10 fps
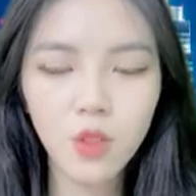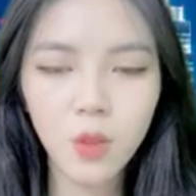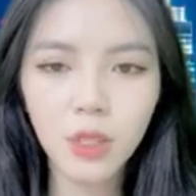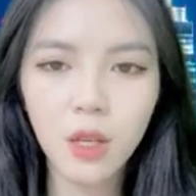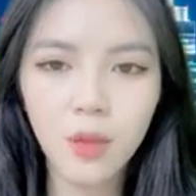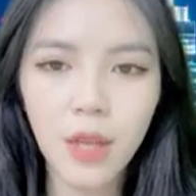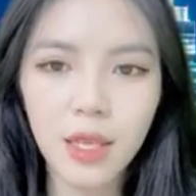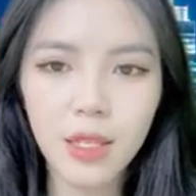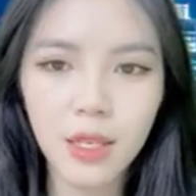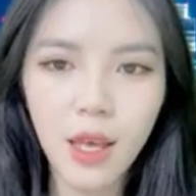trong bản tin hôm
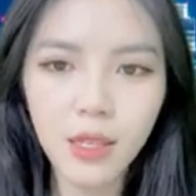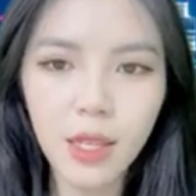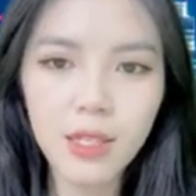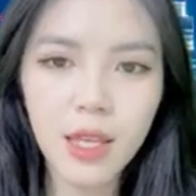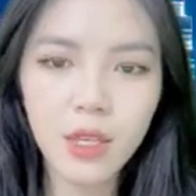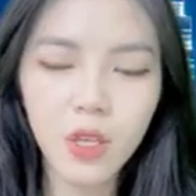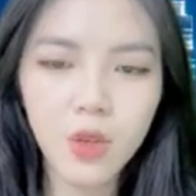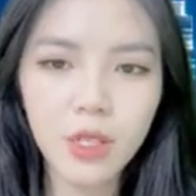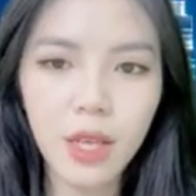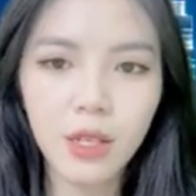nay, các sàn giao dịch
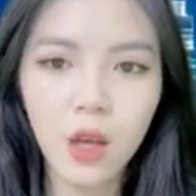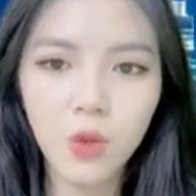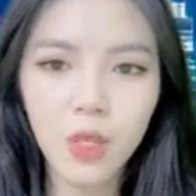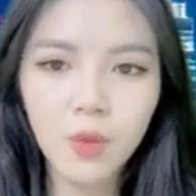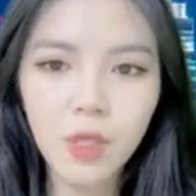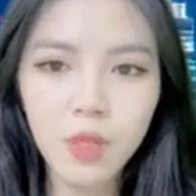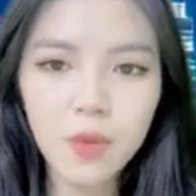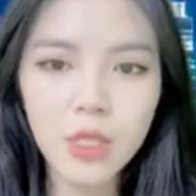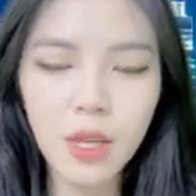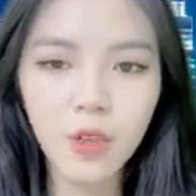hàng đầu chiếm
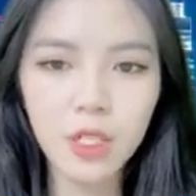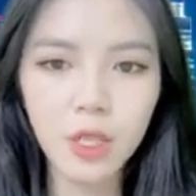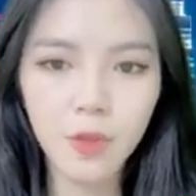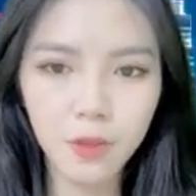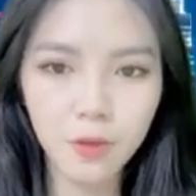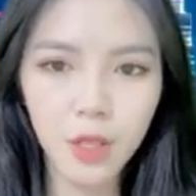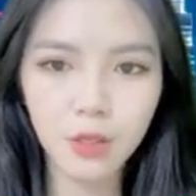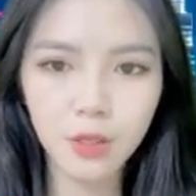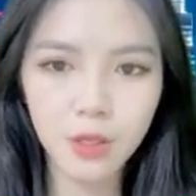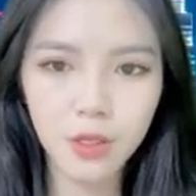96% thị phần.
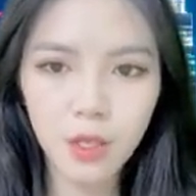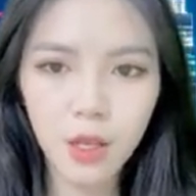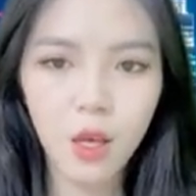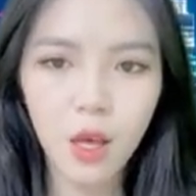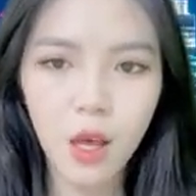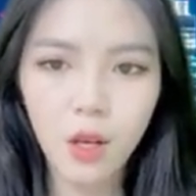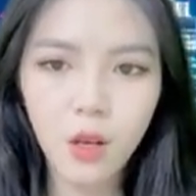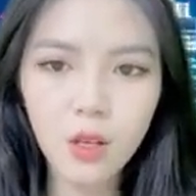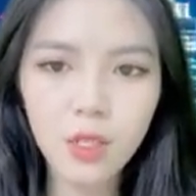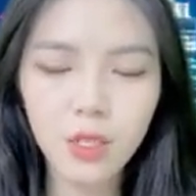Khối
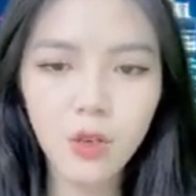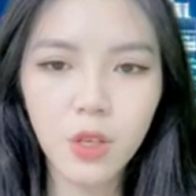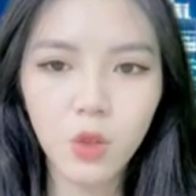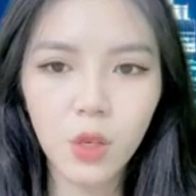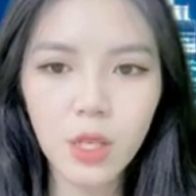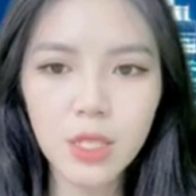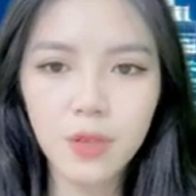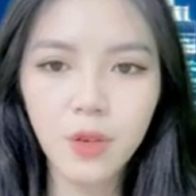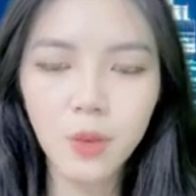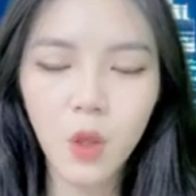lượng giao dịch của các sàn
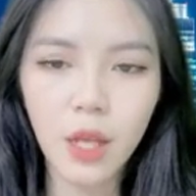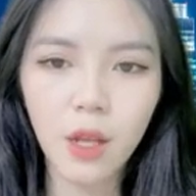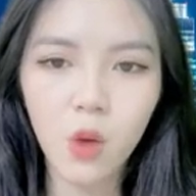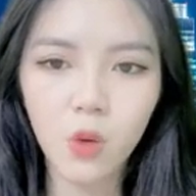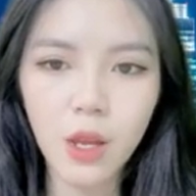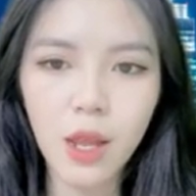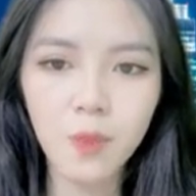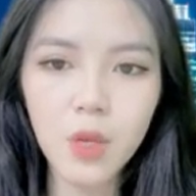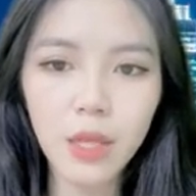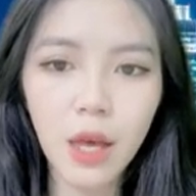crypto hàng đầu đã đạt mức
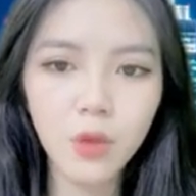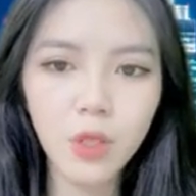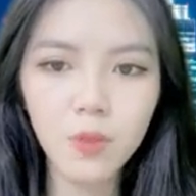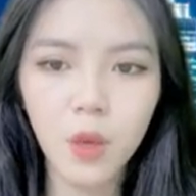cao nhất